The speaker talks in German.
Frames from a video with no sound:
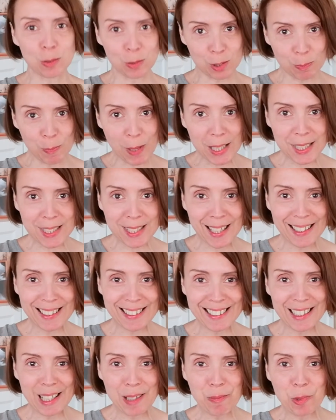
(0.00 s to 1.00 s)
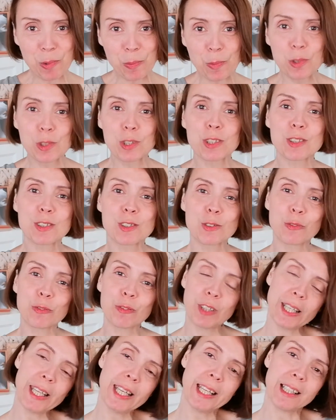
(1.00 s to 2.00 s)
uns mehr Zeit nehmen, um uns zu
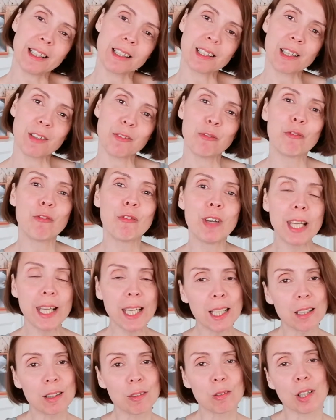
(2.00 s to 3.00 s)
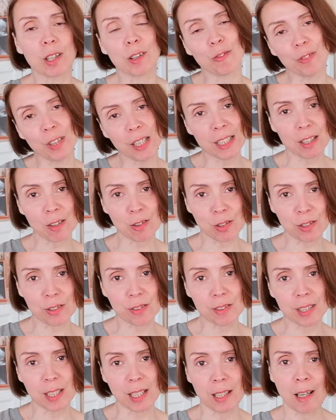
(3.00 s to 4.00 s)
pflegen, denn Pflege oder gepflegt
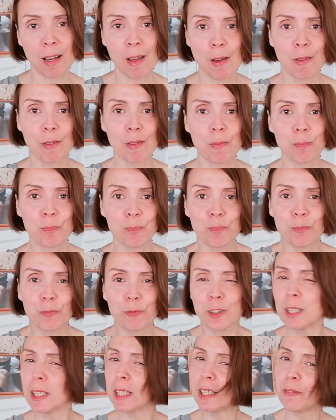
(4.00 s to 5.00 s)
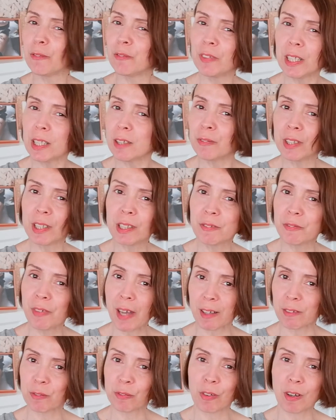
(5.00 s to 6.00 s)
auszusehen hm, finde ich viel, viel
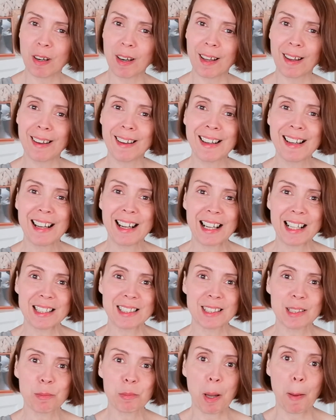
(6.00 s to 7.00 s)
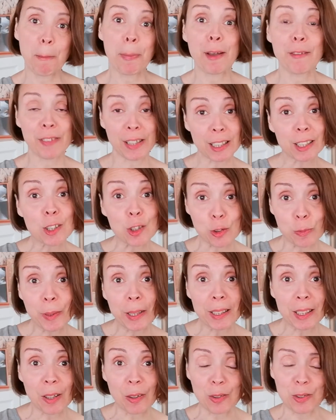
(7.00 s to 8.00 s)
wertvoller, als immer perfekt
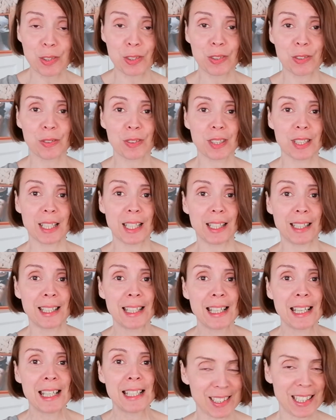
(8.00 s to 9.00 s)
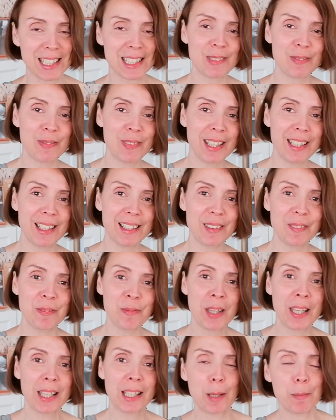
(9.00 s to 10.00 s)
geschminkt auszusehen.
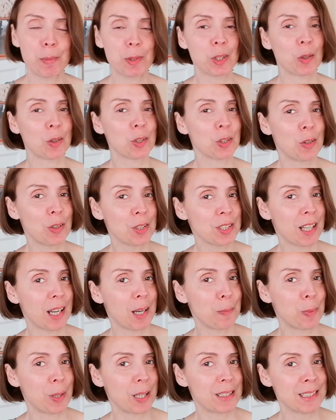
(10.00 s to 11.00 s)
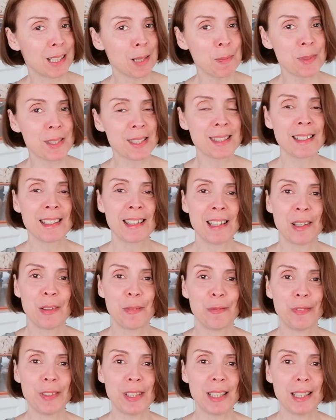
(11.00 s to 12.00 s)
Deswegen gebe ich euch heute ein paar Tipps,
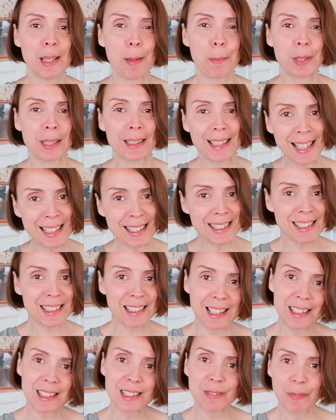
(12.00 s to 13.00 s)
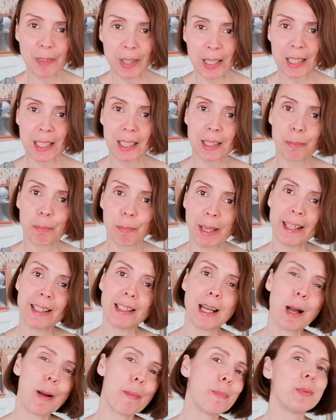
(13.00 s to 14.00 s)
wie ihr mit ganz, ganz wenig
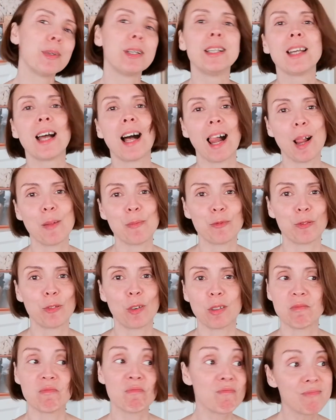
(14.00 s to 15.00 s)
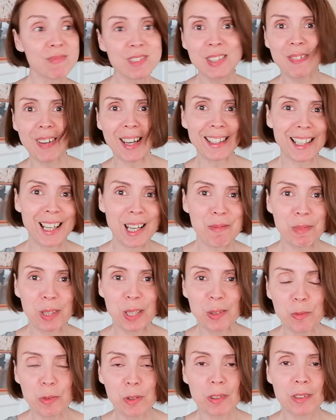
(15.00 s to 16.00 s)
Make-up innerhalb von zwei, drei
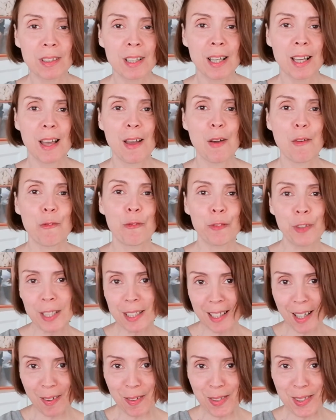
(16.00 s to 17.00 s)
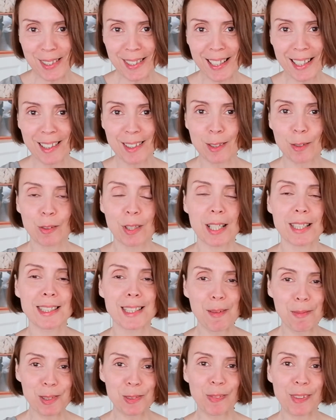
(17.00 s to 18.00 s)
Minuten fit aussieht, sodass
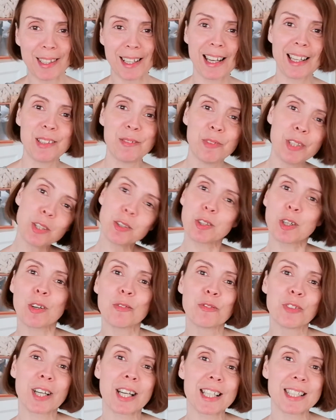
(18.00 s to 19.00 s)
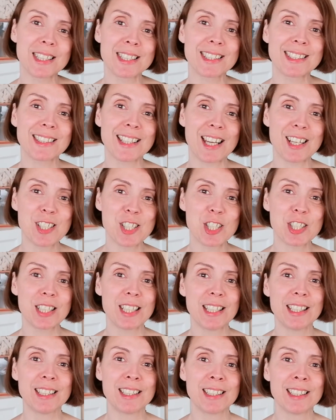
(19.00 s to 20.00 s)
selbst wenn eine Videokonferenz
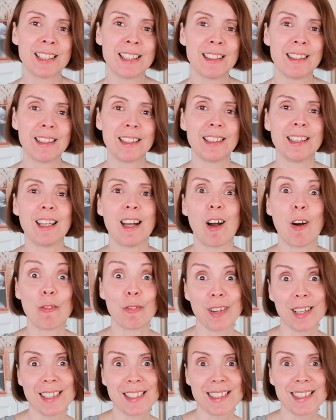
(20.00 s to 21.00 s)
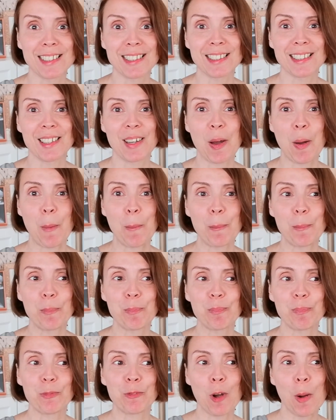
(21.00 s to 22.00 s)
ansteht, ihr auf alles
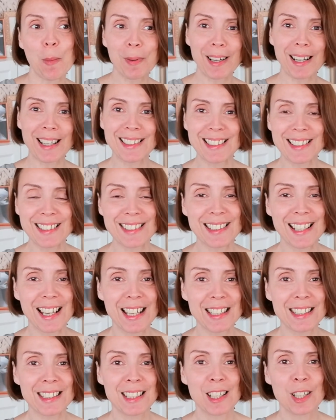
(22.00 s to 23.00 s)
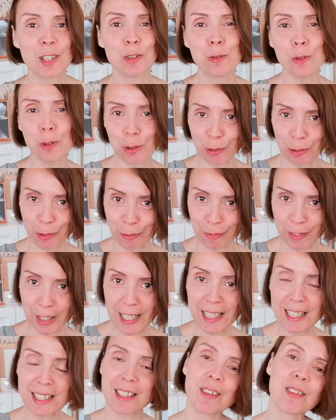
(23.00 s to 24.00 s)
ähm, vorbereitet seid, gut und
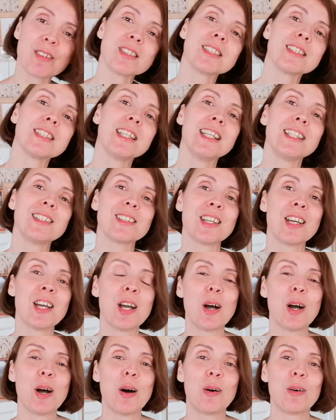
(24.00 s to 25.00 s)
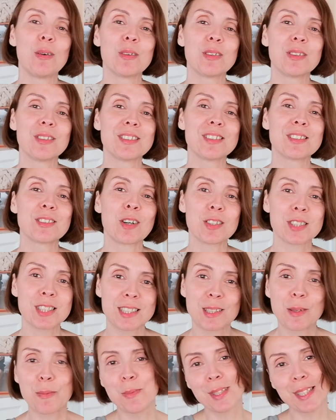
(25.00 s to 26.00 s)
gepflegt ausseht und
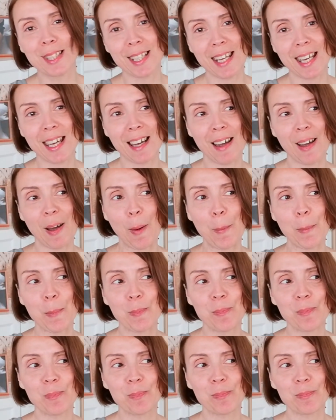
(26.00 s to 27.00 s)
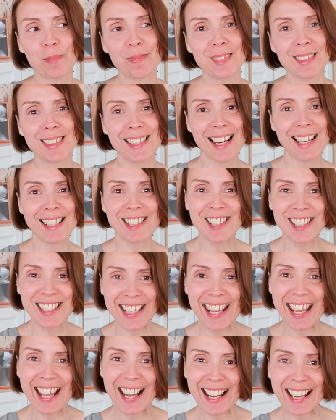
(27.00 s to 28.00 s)
trotzdem sehr, hm, sehr
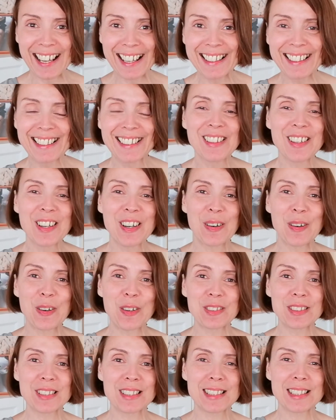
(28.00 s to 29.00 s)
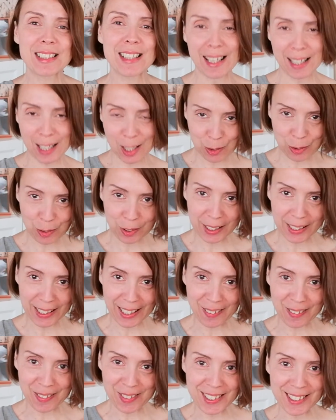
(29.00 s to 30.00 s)
leger und sehr
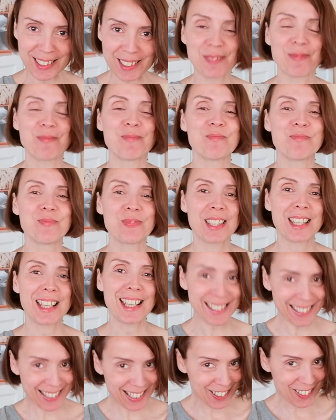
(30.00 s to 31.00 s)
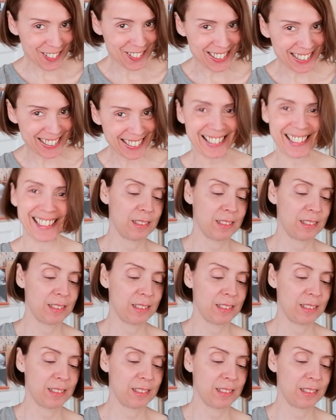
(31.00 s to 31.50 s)
natürlich aussieht. Es geht los.